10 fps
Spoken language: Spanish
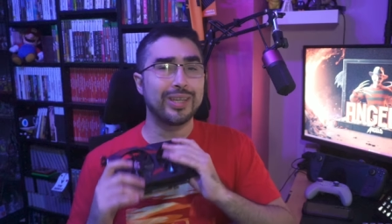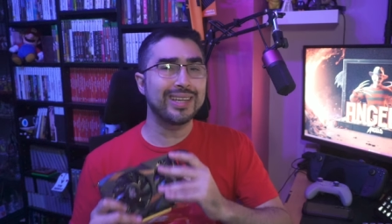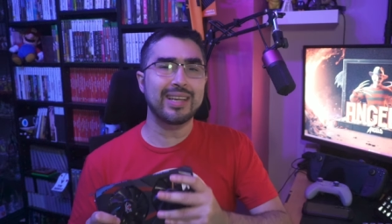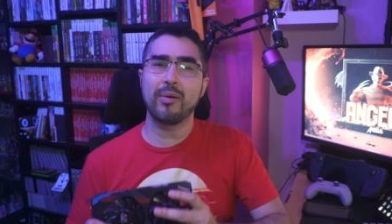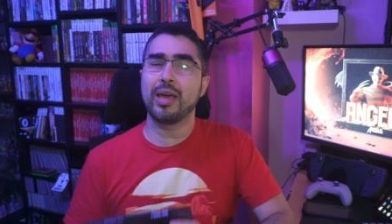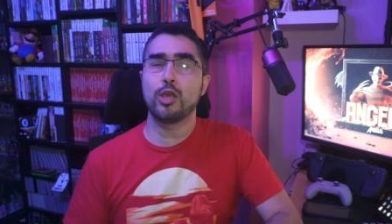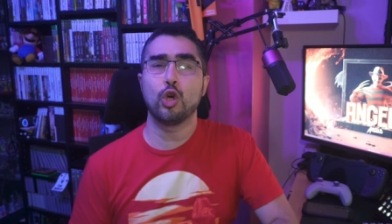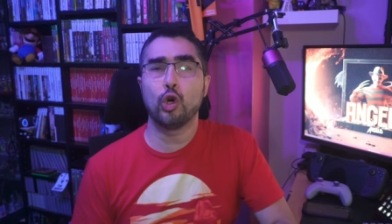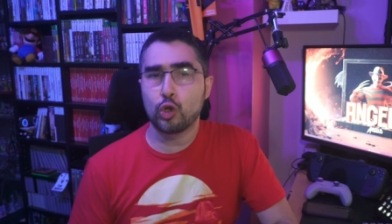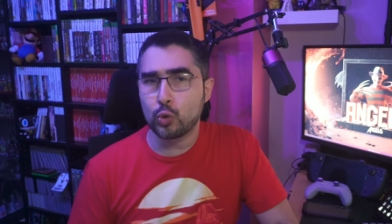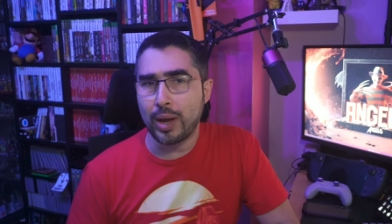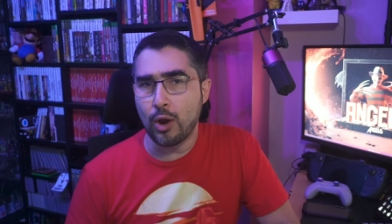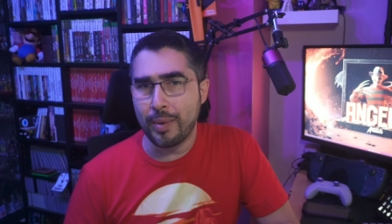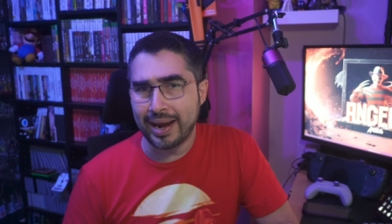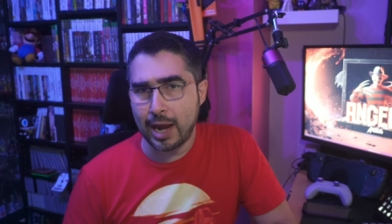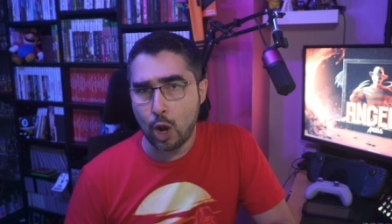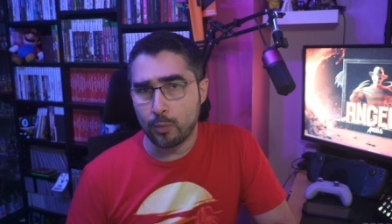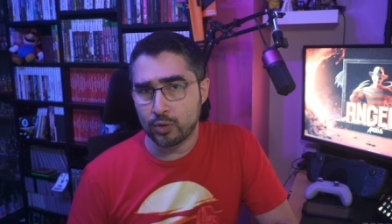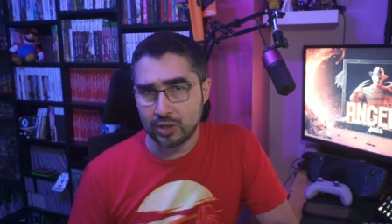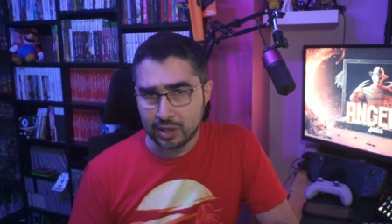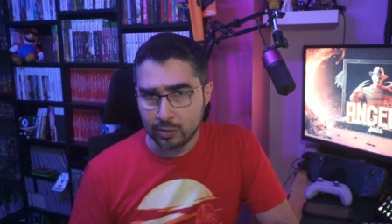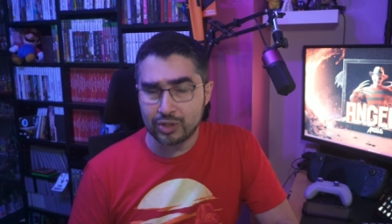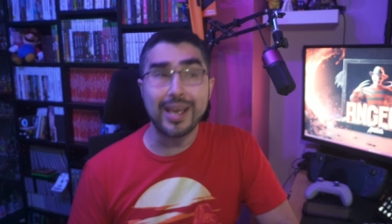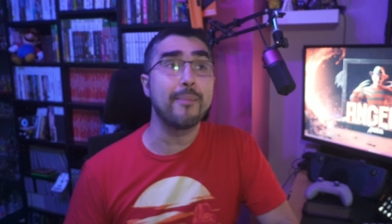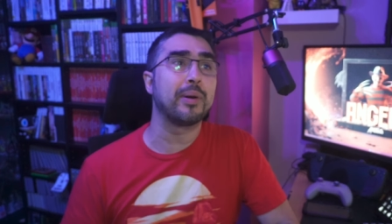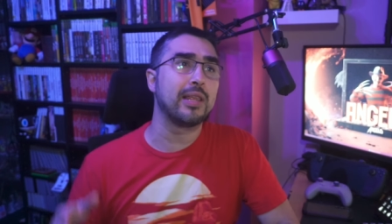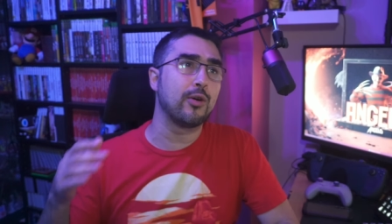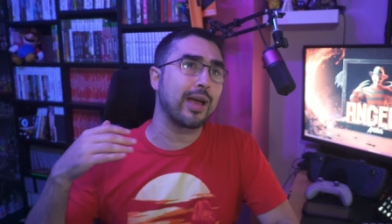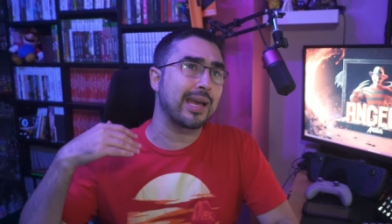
ustedes saben que yo suelo verle lo positivo siempre y digo